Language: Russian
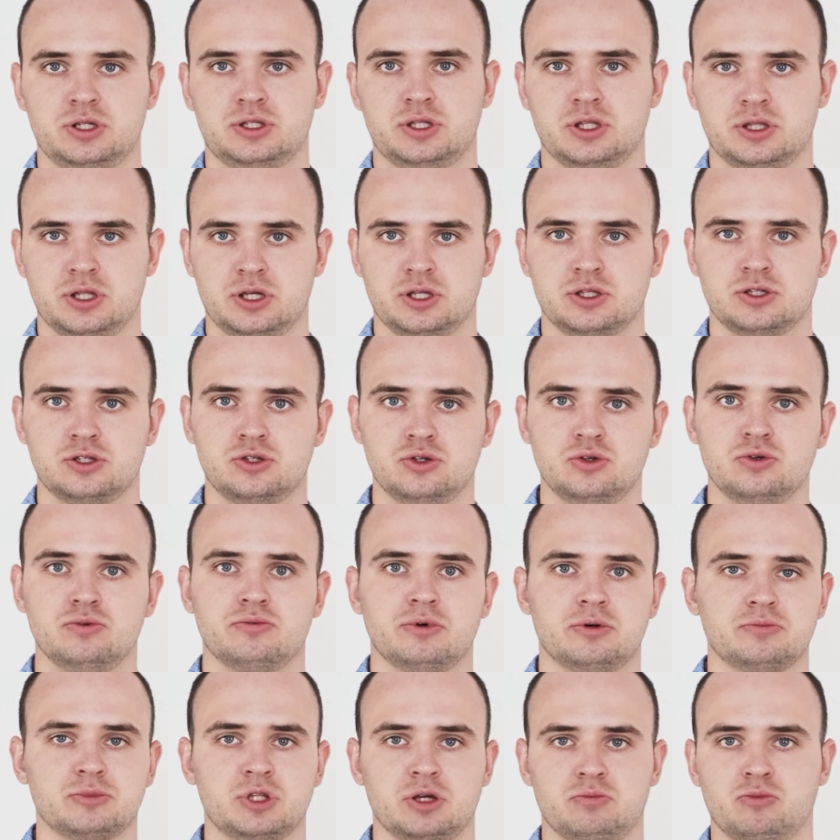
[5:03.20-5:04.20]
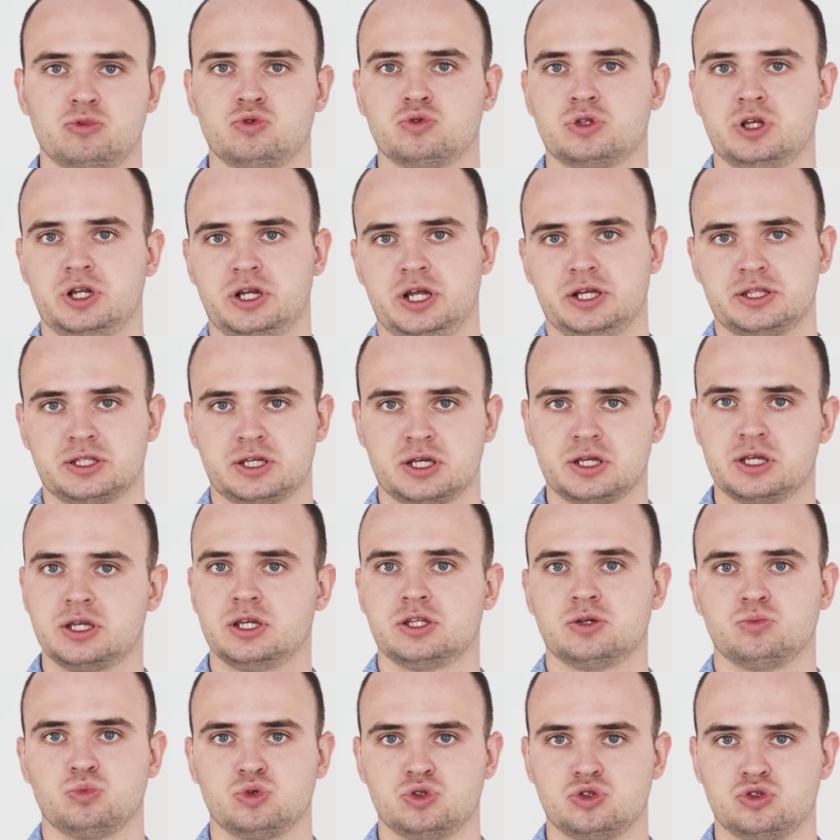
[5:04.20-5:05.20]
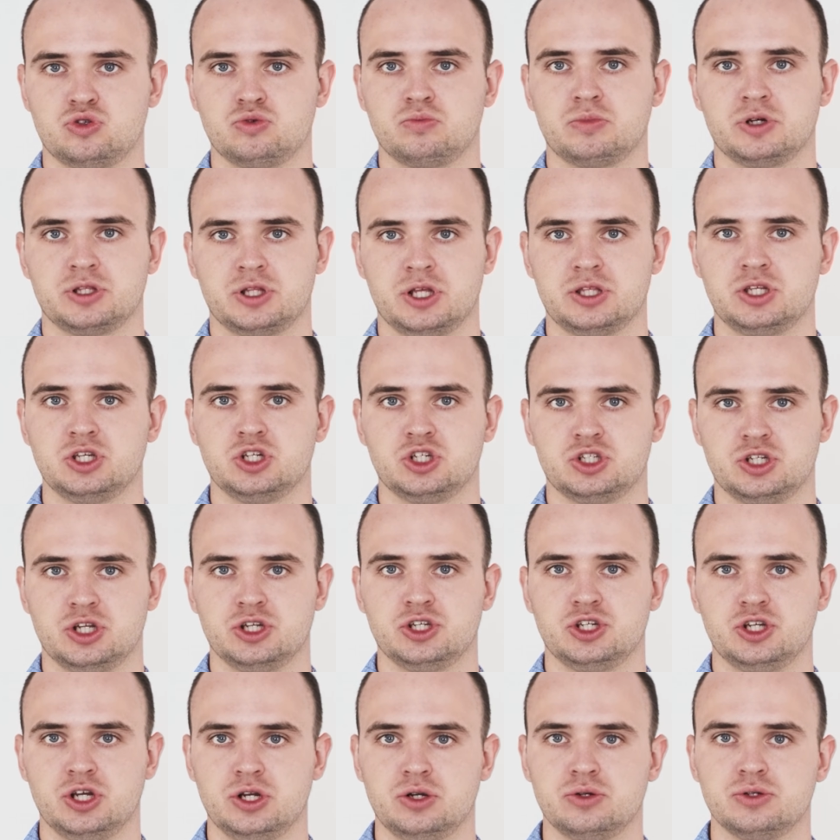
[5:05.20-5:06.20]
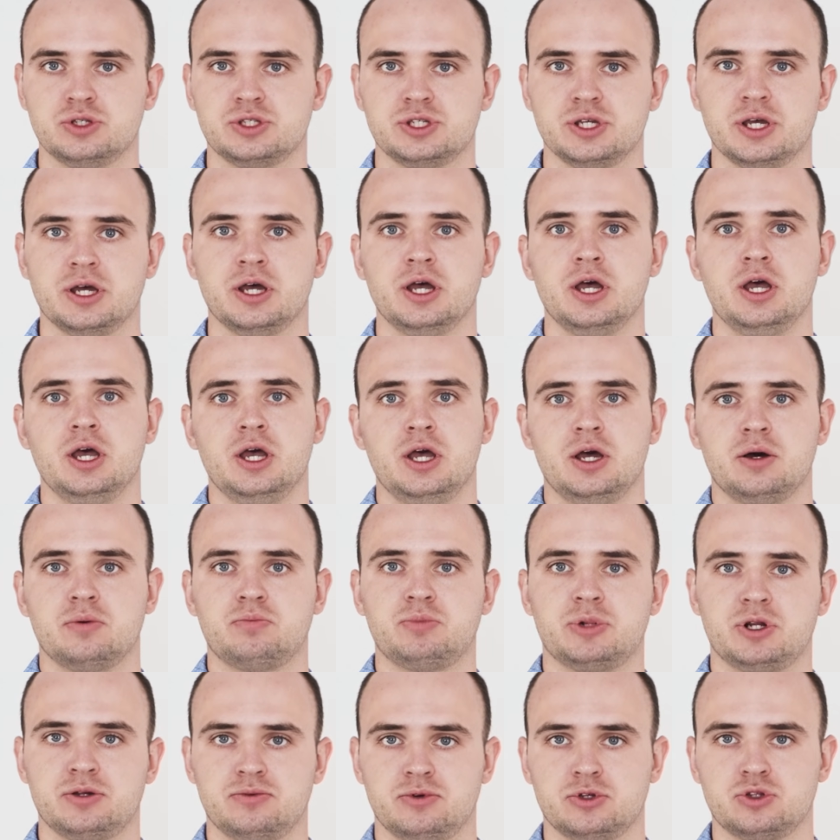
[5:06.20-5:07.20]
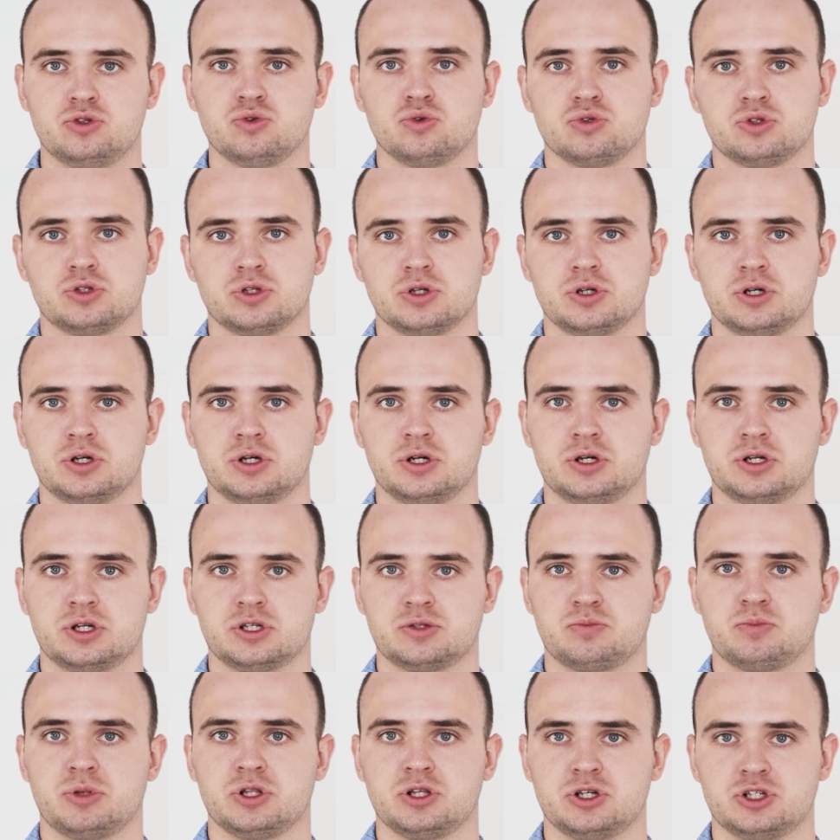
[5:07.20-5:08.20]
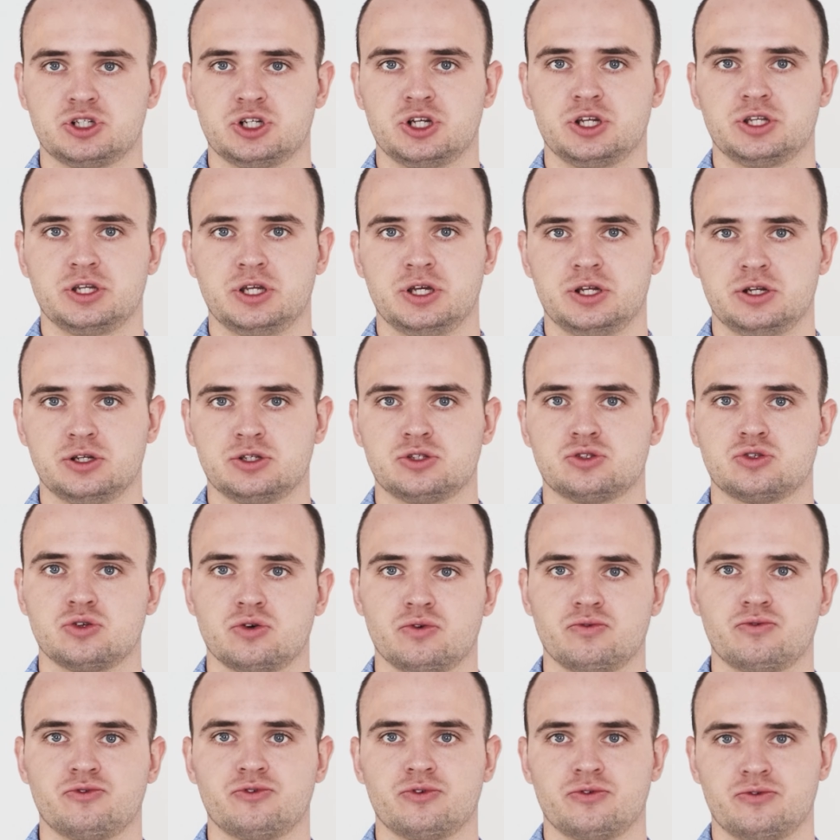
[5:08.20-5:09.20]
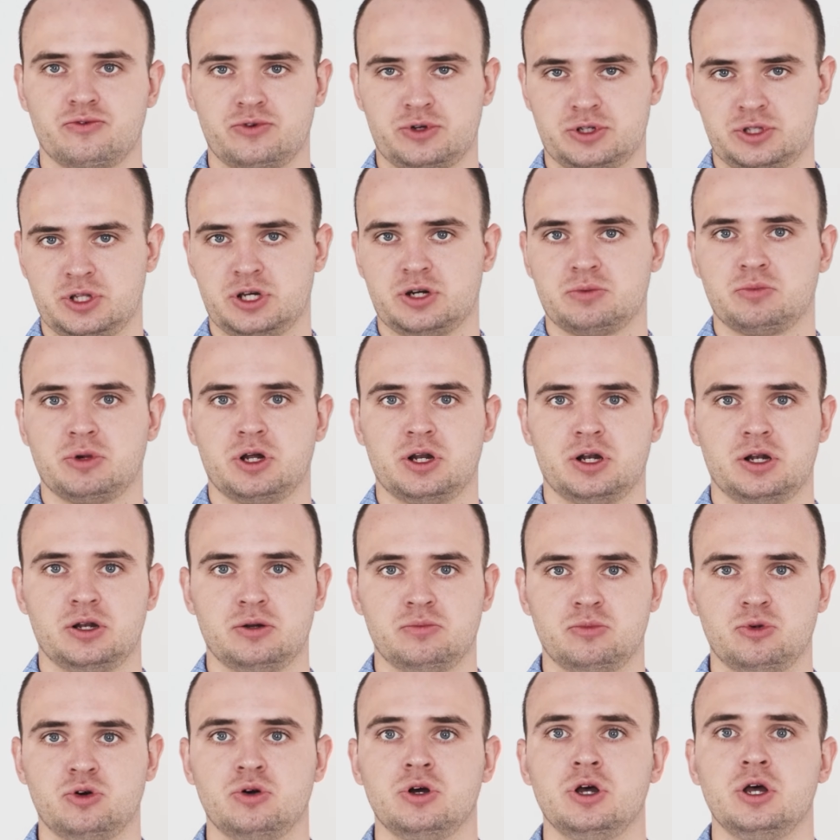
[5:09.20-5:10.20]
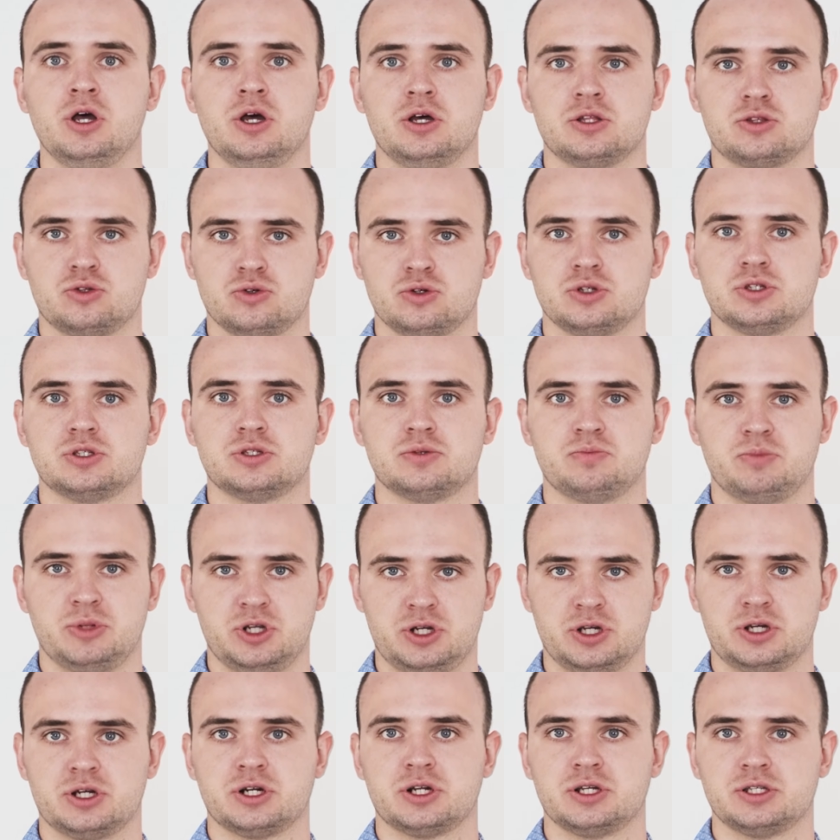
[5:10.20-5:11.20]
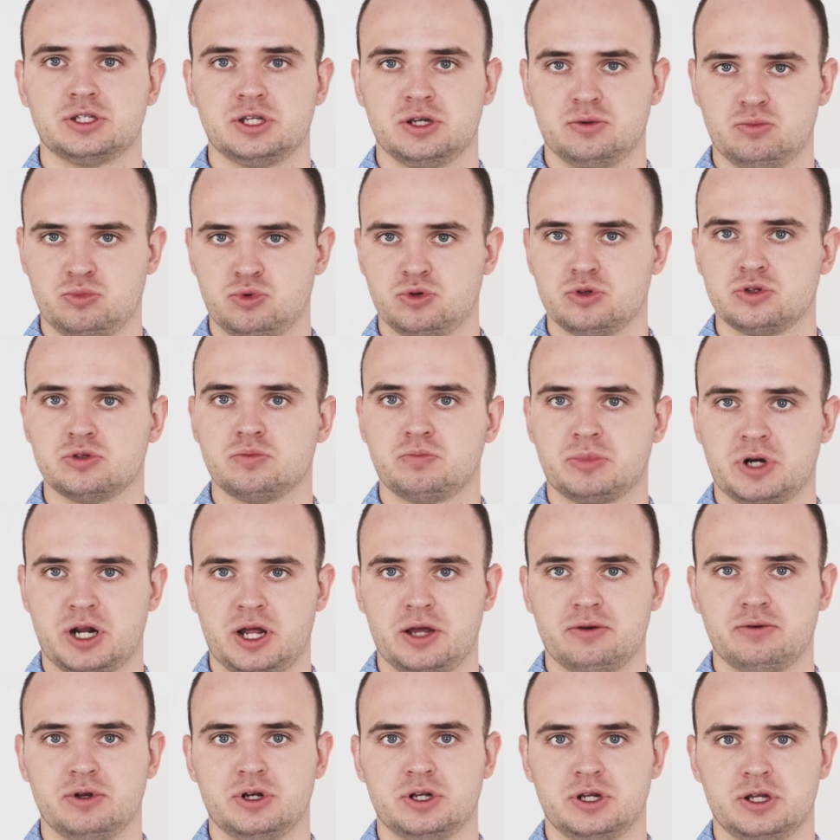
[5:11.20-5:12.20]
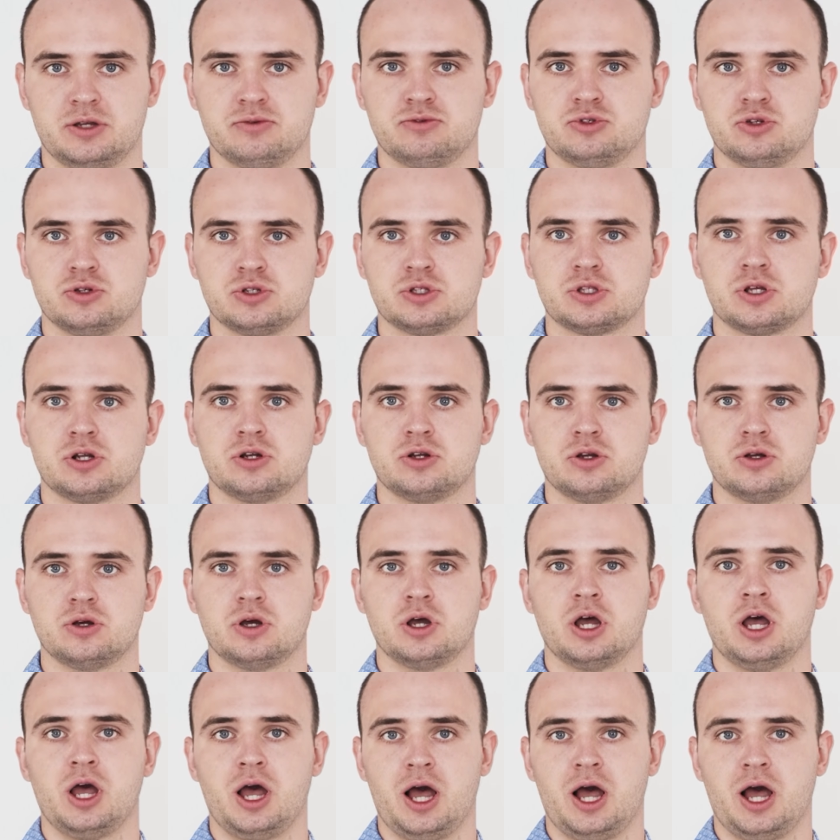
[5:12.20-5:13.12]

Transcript: ортодонтию, вам там удалят какие-нибудь зубы на нижней челюсти, приведут э, расположение резцов к нормальному, то есть перекрытие будет правильное и все остальное.